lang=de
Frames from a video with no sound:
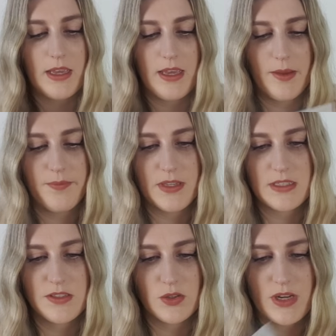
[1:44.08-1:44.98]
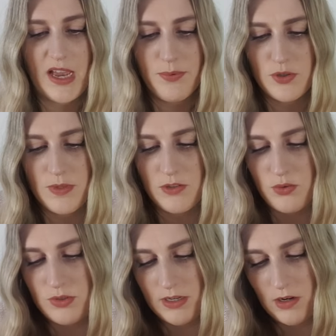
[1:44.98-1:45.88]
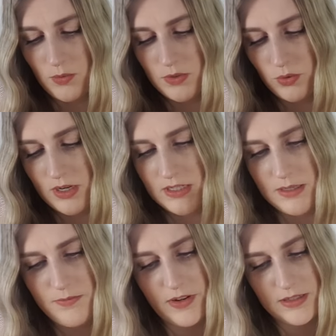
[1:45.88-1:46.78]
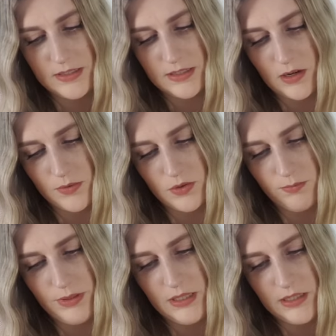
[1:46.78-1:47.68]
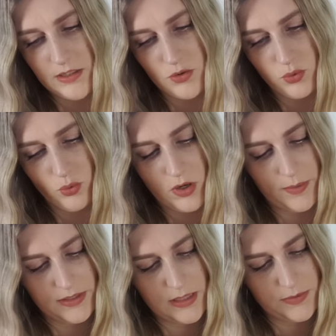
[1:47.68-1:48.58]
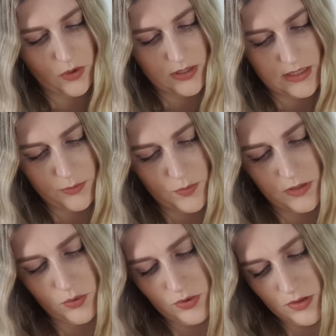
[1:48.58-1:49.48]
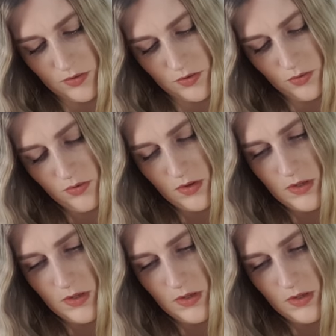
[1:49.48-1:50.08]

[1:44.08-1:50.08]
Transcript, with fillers: Ähm, das sind so eine Abschminktücher, glaube ich. Oder in dem Fall ist es, glaube ich, so ein Peeling-Tuch. Aber es gibt es auch als Abschminktücher und so.